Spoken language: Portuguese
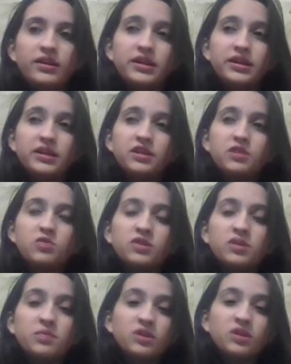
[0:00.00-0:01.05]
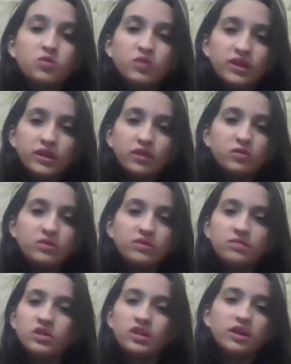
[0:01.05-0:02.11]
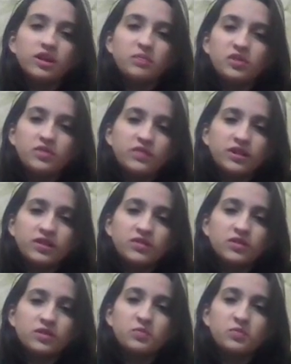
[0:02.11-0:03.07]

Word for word: E aqui eu sempre lutei, inclusive cheguei a pedir várias vezes